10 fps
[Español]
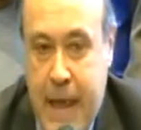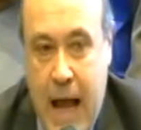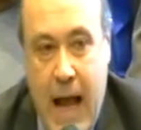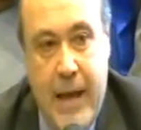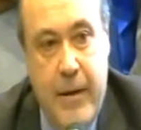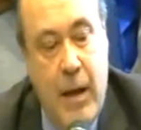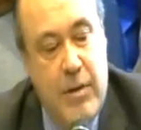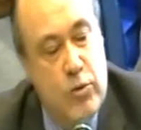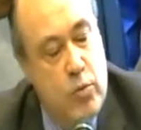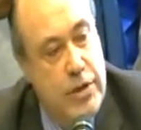Hay, a
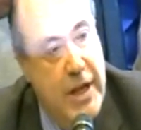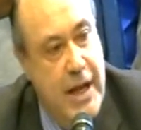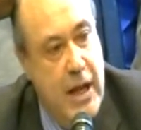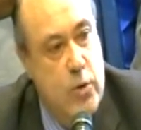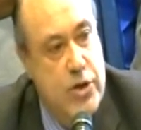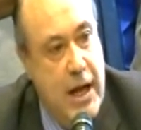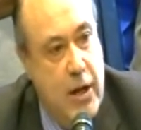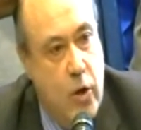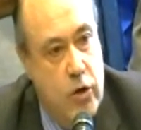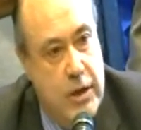veces uno tiene que luchar
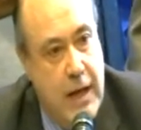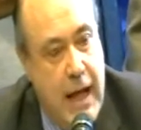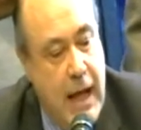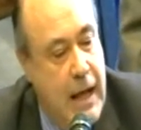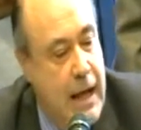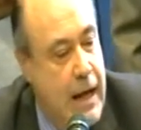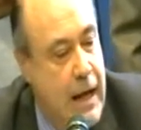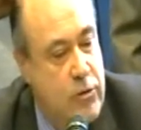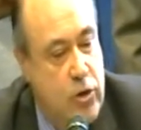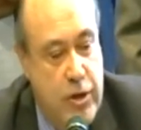contra
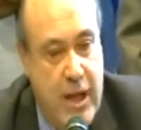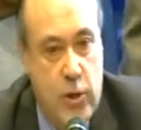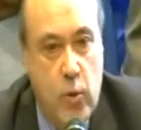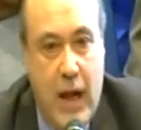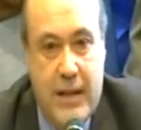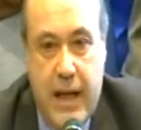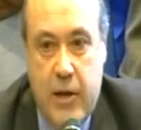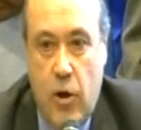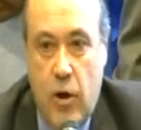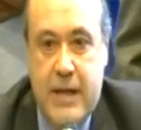la sociedad actual
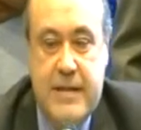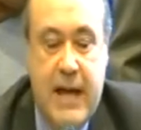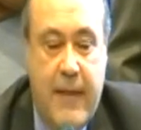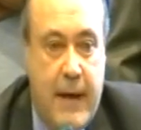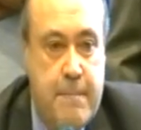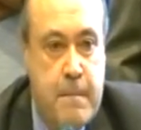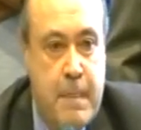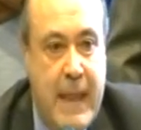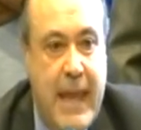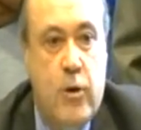tecnologizada,
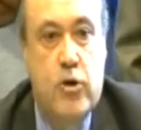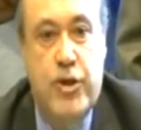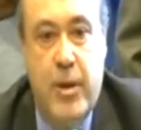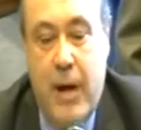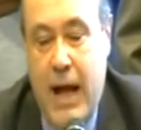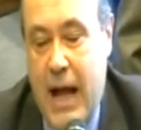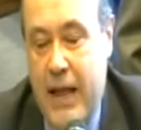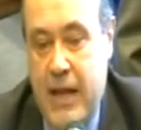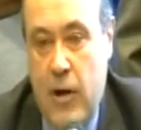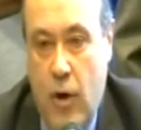que nos lleva a
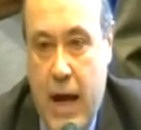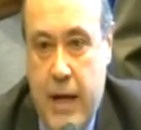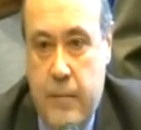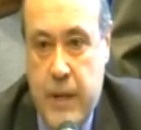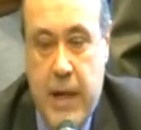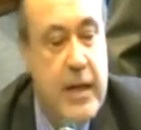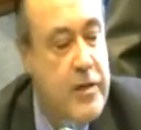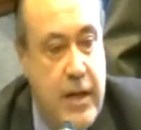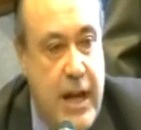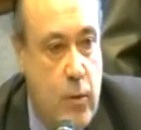dialogar
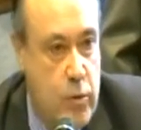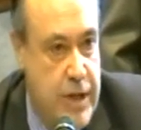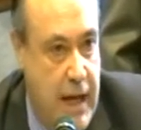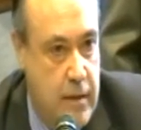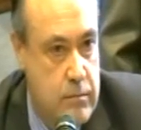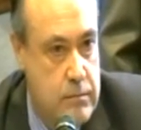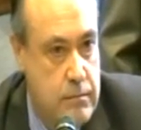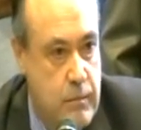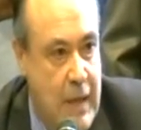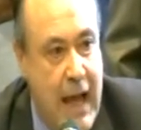sin escuchar.
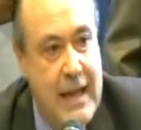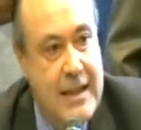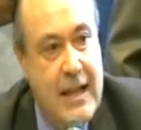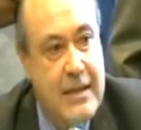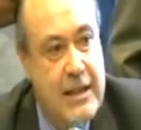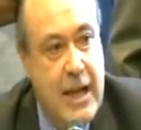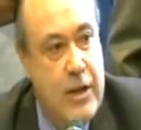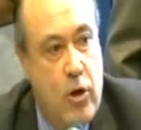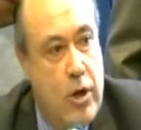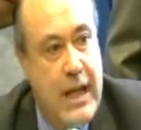Hay tanta
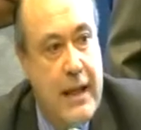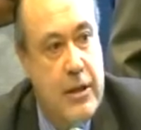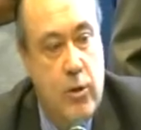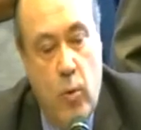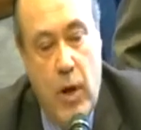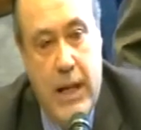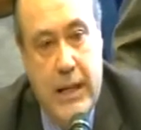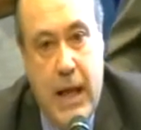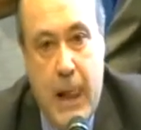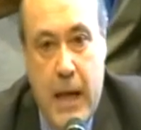tecnología dando
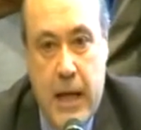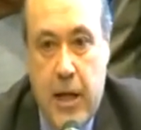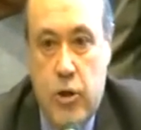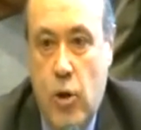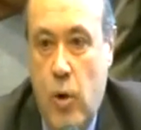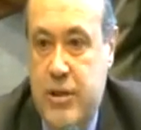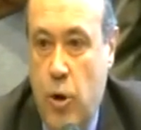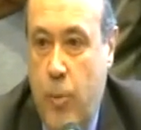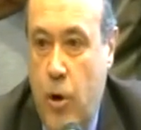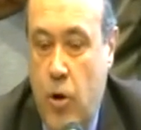vuelta que todo lo
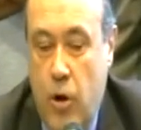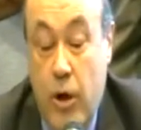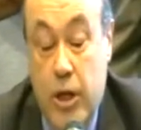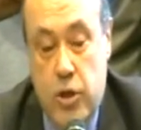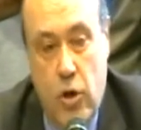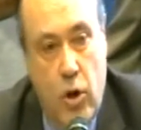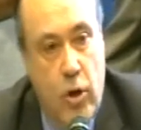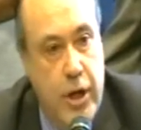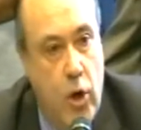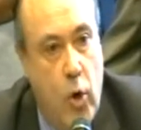hacemos por correo
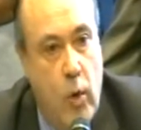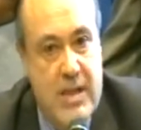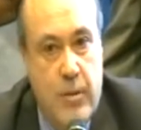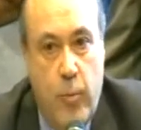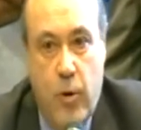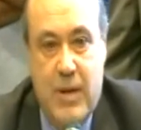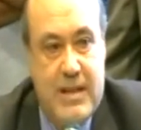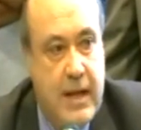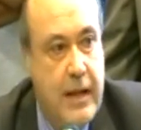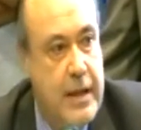electrónico, lo hacemos por
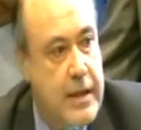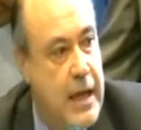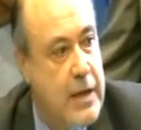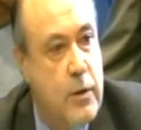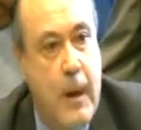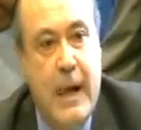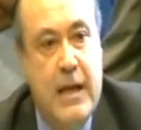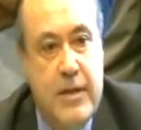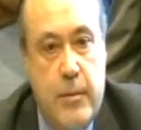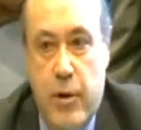mensaje de texto,
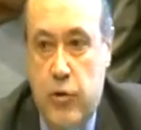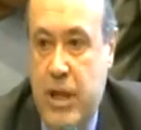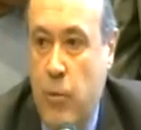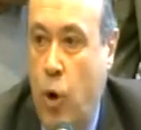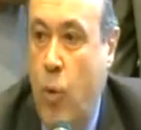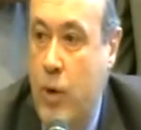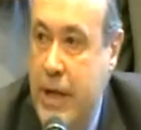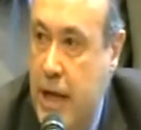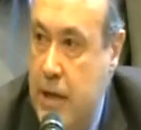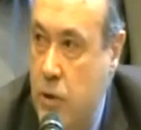siempre nos estamos
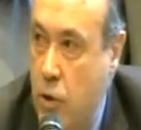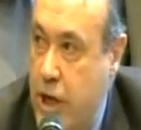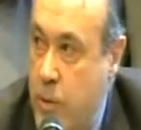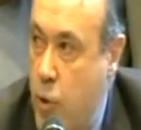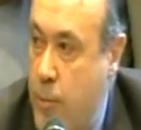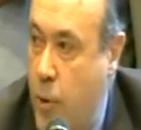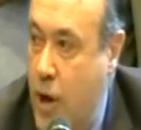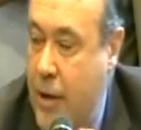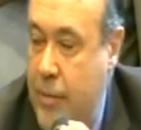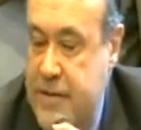comunicando y muy
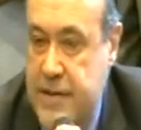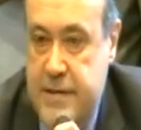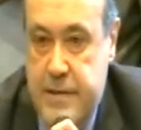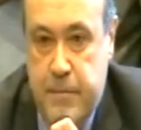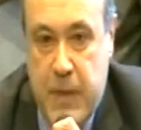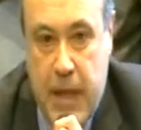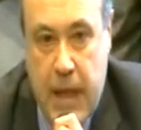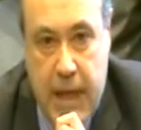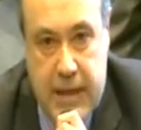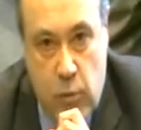pocas veces
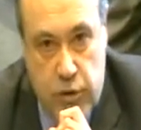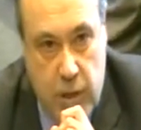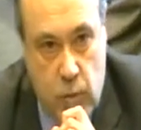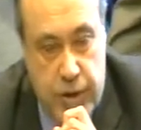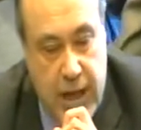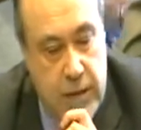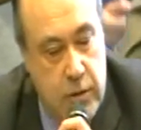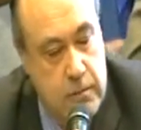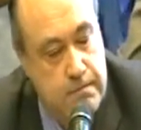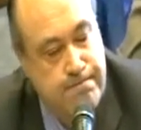estamos escuchando.